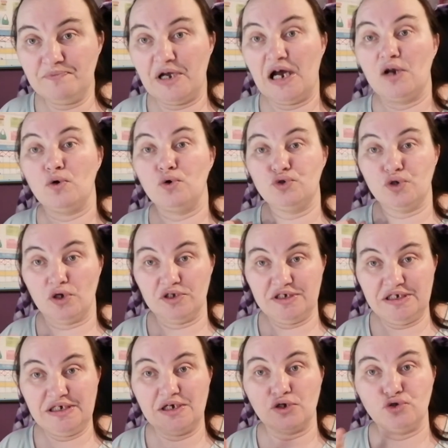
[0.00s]
Alors autant
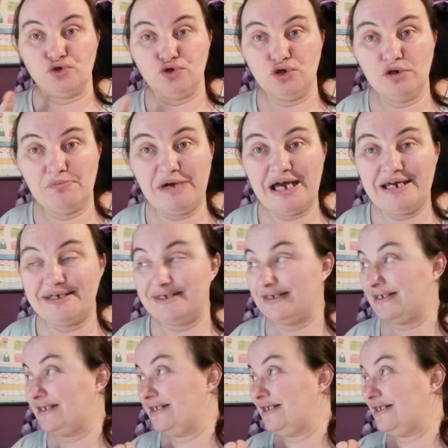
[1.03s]
dire demain
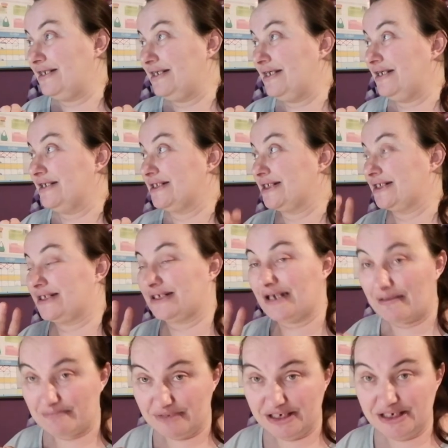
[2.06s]
qui est
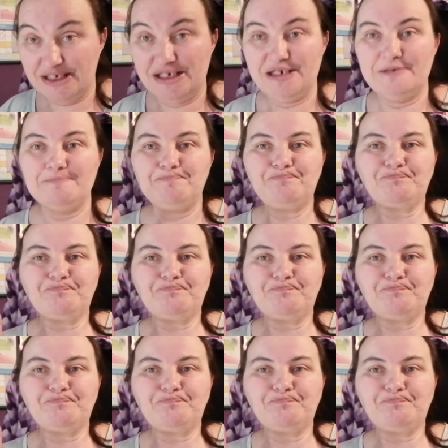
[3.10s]
samedi,